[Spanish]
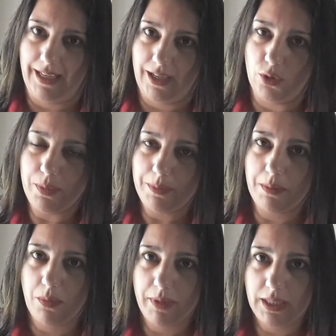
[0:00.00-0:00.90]
En un
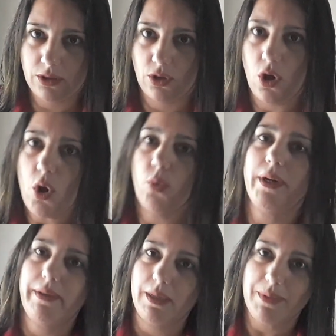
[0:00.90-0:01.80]
primer momento.
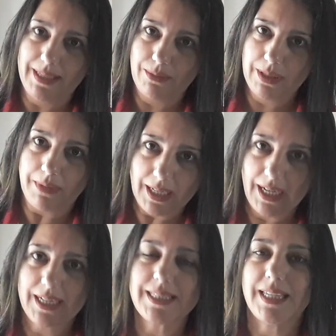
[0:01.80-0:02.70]
Una vez que empezamos a
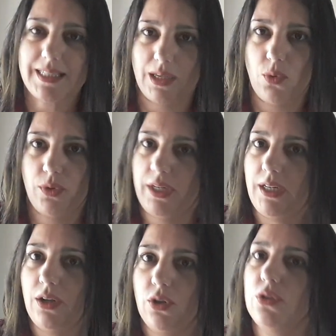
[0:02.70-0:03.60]
mezclar, sí se
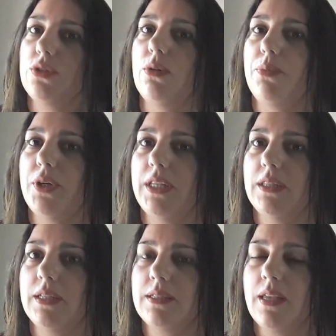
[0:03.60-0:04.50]
unen los dos
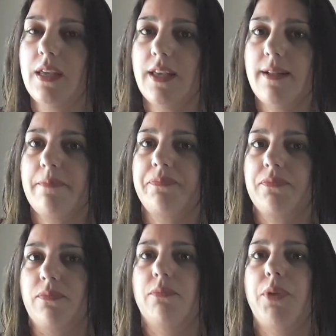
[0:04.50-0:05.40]
componentes
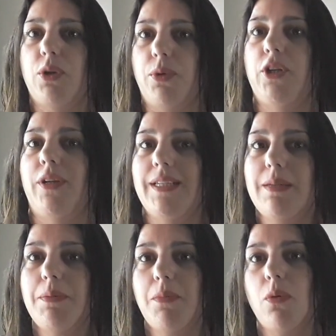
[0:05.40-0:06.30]
pero bueno, en ese
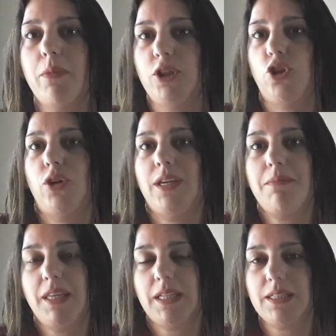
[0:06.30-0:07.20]
primer momento, y
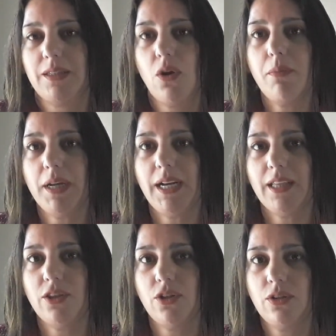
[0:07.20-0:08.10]
mientras estamos
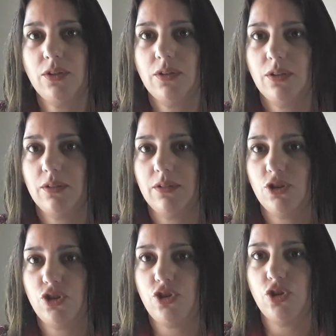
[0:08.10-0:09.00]
mezclando,
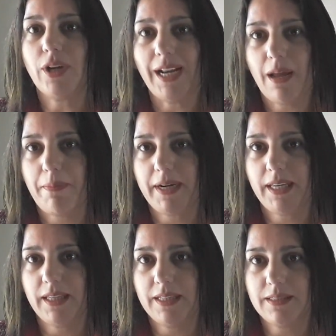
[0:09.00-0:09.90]
chocan las
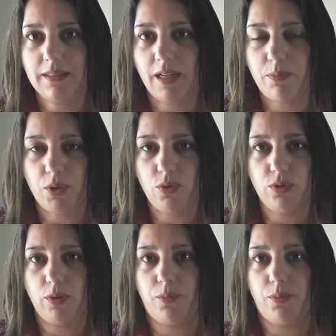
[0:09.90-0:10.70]
paredes, el producto